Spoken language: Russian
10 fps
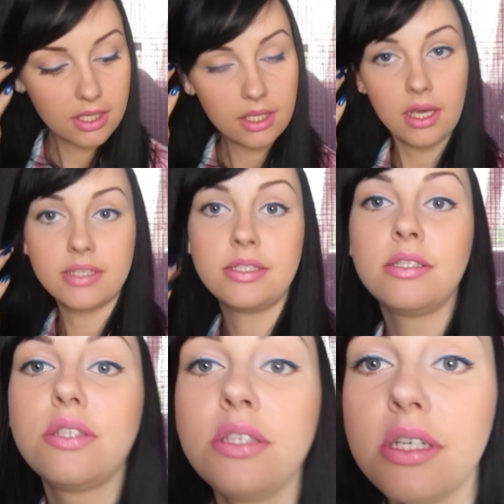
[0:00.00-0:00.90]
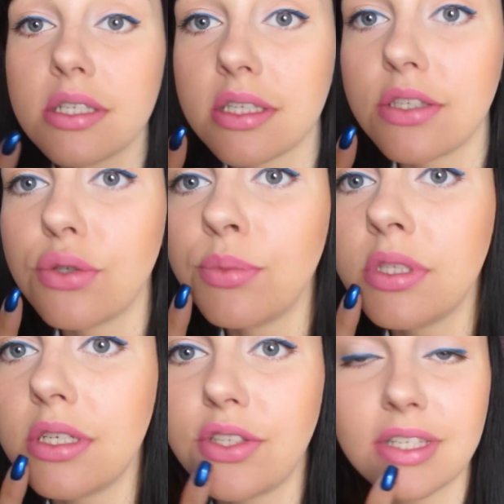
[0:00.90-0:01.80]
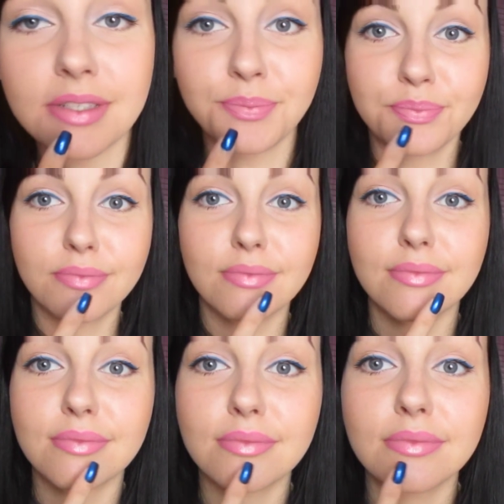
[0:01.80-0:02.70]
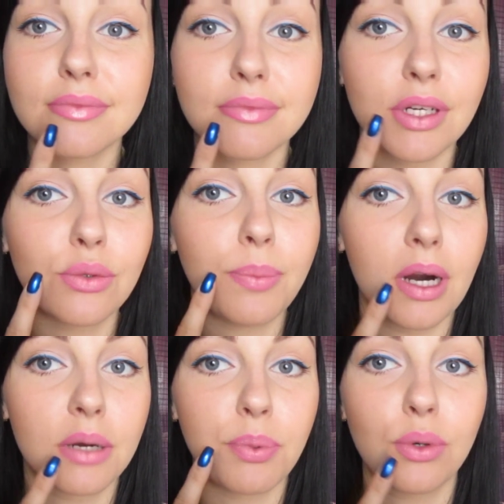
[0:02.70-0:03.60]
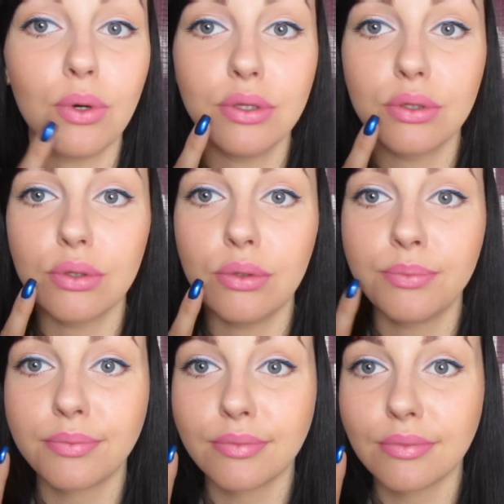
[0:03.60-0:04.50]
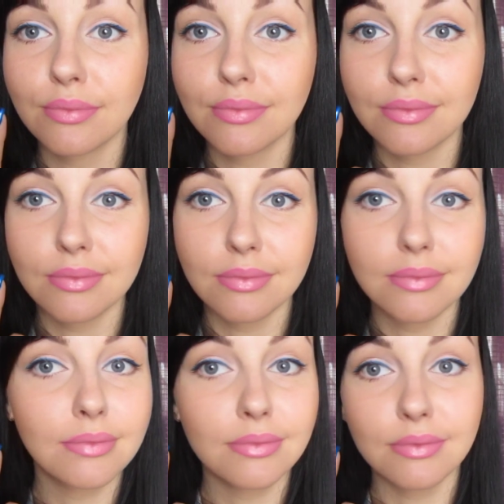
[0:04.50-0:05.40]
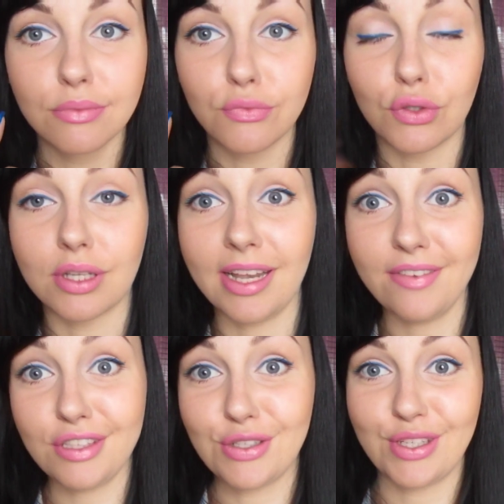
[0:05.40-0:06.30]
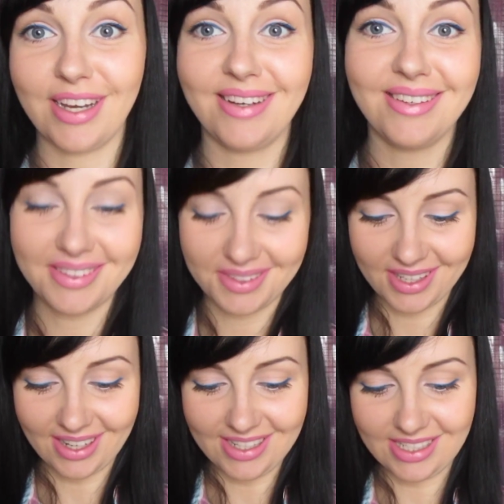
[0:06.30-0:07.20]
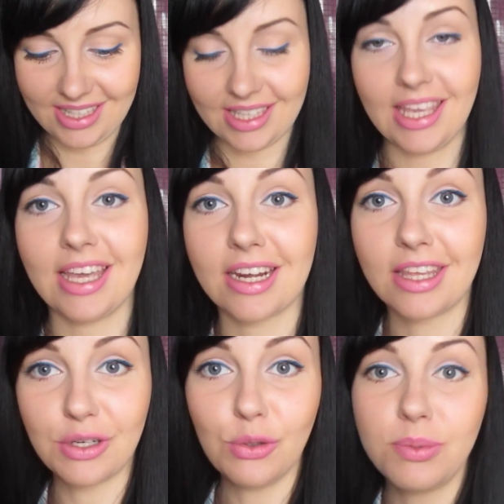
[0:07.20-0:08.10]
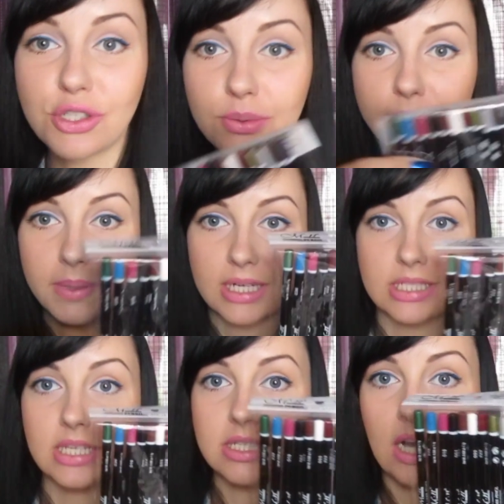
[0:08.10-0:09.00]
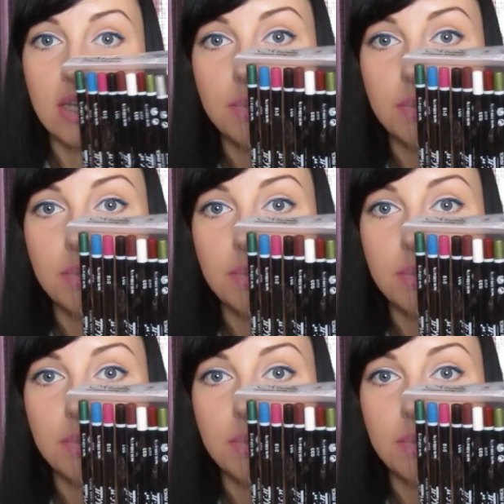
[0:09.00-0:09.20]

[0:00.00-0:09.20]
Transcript: и один из них, кстати, у меня сейчас на губах по контуру. Вот для видео я накрасила такие яркие губы, чтобы показать, как